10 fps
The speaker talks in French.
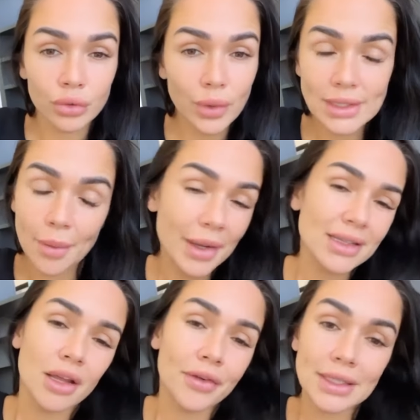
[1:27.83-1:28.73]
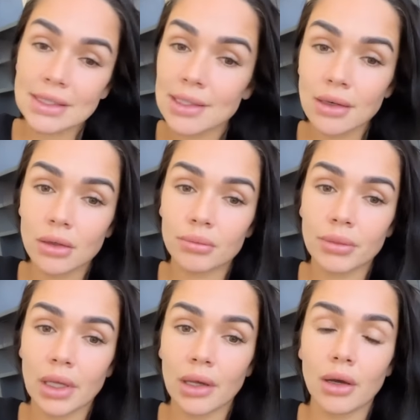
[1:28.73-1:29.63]
Donc ouais, ça n'a pas été facile,
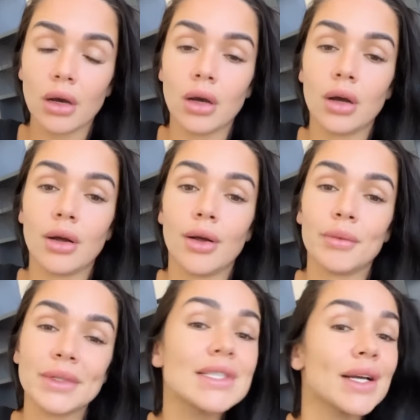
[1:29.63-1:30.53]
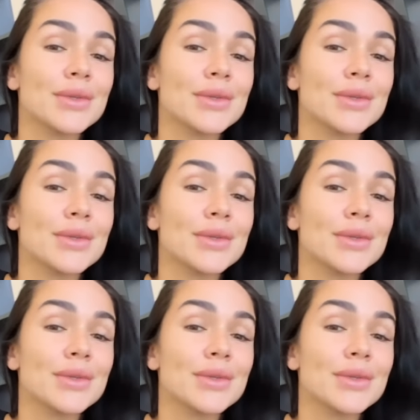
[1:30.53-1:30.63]
mais, euh, mais